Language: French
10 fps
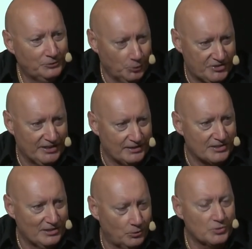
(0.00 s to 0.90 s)
2-7
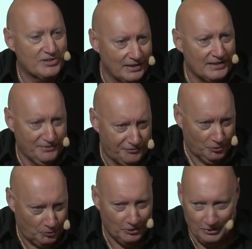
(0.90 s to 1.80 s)
à 0, c'est là qu'il
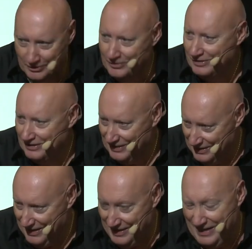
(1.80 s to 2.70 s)
faut
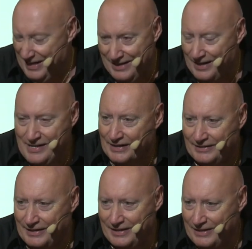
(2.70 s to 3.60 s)
Et, là, il n'y a
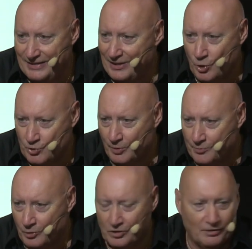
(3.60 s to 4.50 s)
que des, grands
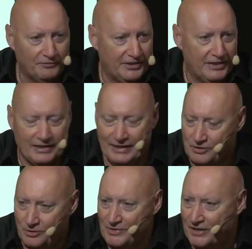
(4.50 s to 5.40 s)
champions comme Federer,
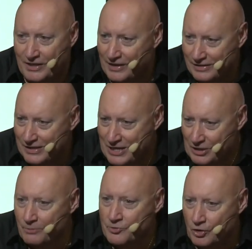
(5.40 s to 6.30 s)
comme Nadal,
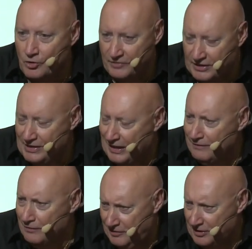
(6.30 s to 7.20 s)
comme Djokovic qui
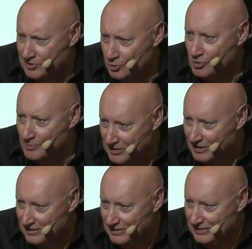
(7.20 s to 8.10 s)
arrivent à faire des choses comme ça.